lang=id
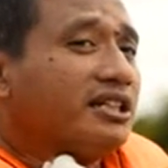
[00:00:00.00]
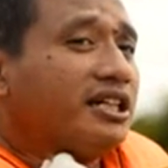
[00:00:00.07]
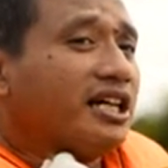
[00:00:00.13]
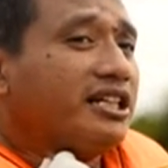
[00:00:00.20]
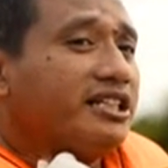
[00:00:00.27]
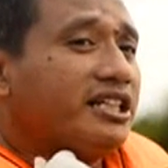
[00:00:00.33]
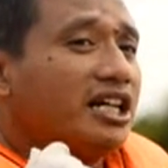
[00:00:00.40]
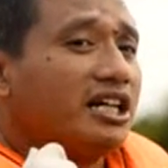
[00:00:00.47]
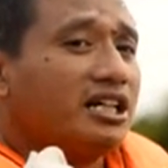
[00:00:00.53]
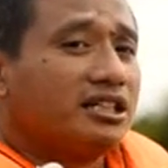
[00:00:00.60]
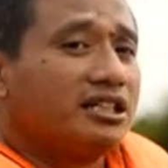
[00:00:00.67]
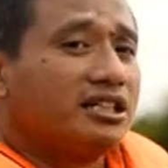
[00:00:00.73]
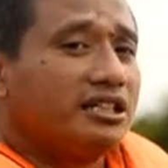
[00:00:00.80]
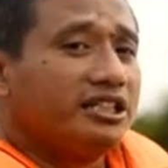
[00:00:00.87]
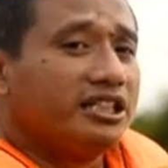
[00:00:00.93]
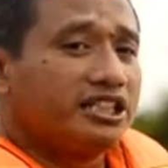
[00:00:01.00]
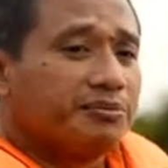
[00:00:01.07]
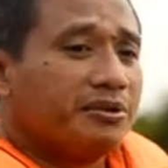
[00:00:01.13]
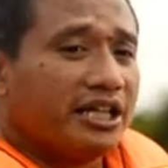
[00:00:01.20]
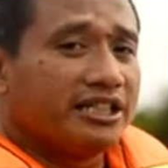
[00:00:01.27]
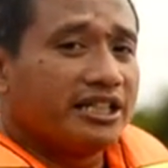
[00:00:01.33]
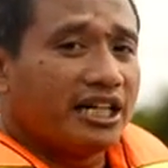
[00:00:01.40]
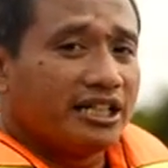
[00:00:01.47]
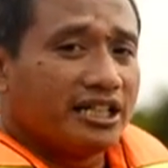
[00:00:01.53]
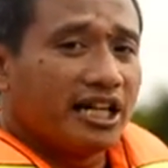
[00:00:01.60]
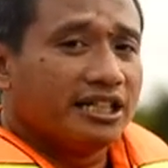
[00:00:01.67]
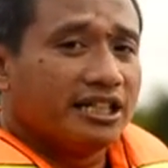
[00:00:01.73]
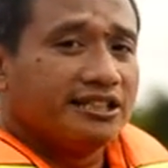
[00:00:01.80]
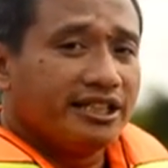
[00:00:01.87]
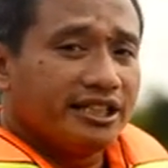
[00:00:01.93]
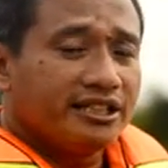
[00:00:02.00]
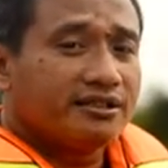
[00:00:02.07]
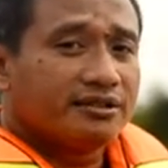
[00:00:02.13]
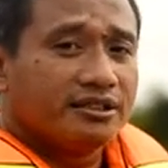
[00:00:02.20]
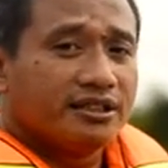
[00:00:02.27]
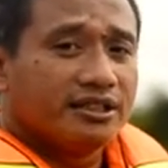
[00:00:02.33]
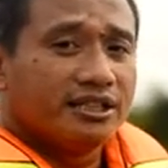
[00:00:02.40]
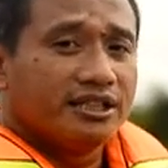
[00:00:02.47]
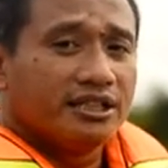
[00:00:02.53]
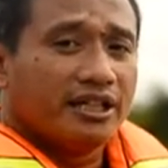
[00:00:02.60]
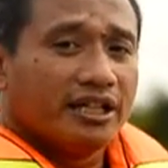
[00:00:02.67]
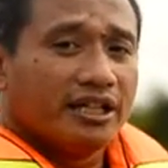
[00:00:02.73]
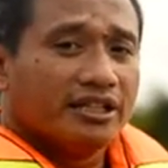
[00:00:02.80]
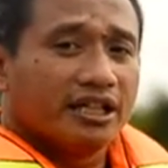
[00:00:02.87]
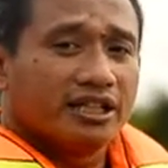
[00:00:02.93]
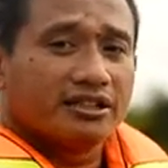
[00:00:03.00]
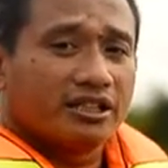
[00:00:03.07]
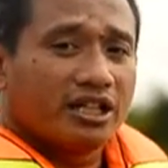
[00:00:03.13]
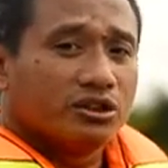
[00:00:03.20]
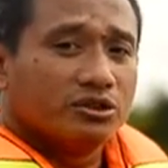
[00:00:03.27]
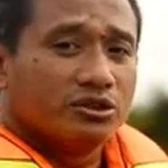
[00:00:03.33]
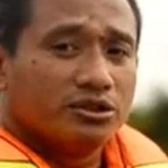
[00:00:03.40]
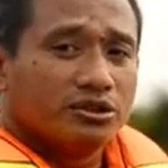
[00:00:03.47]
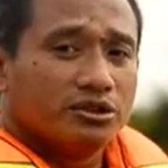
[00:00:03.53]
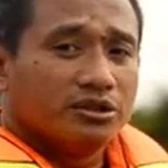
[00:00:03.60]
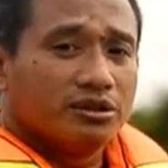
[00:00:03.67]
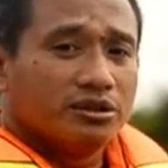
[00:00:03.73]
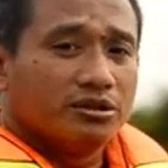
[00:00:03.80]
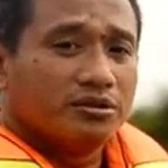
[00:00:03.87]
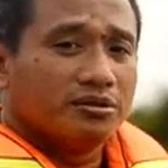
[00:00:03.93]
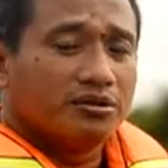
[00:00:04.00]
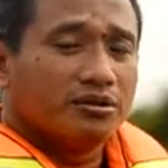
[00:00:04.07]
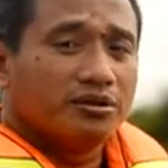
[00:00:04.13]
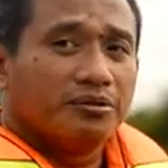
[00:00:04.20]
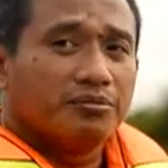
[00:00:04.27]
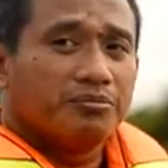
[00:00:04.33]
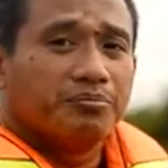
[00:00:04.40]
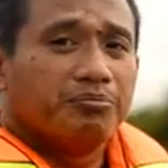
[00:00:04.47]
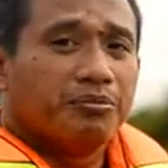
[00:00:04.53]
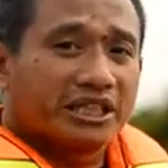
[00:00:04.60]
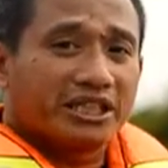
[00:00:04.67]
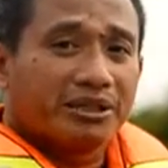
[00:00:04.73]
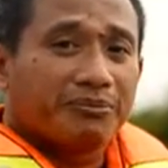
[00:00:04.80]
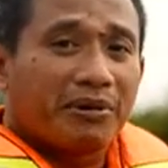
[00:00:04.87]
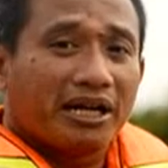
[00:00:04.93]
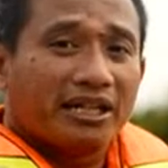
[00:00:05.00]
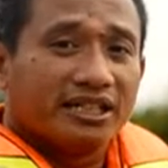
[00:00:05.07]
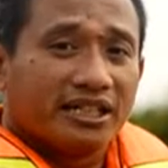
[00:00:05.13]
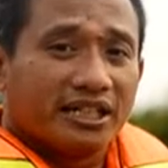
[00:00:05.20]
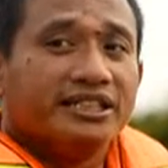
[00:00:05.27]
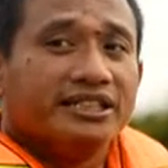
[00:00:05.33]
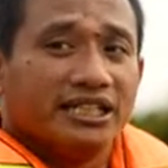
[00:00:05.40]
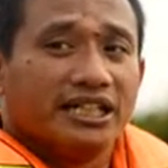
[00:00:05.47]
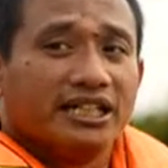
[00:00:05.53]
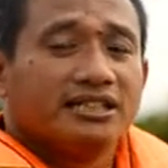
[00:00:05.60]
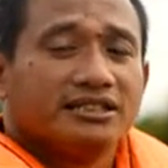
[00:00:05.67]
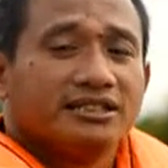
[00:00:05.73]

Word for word: Dan dia di sebelahnya ada anjing yang selalu berteman dengan dia.